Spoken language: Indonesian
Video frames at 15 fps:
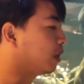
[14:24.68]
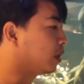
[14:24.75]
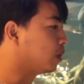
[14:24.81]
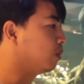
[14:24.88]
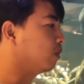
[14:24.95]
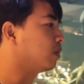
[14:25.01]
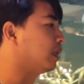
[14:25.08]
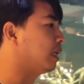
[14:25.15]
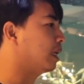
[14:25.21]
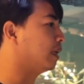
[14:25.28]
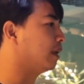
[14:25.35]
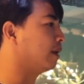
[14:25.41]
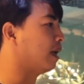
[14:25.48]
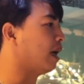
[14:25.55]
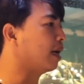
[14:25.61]
bentuk
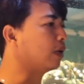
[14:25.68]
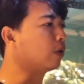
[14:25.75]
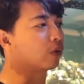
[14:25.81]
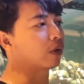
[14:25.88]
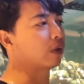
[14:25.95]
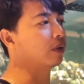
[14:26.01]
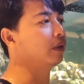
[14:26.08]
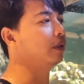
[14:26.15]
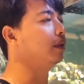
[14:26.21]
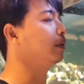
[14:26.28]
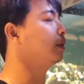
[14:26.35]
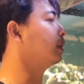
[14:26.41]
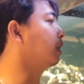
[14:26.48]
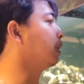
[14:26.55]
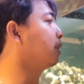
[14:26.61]
dan alur
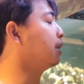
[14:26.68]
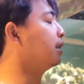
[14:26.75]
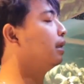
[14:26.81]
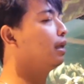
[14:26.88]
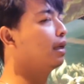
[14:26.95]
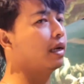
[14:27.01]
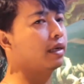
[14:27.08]
cerita dari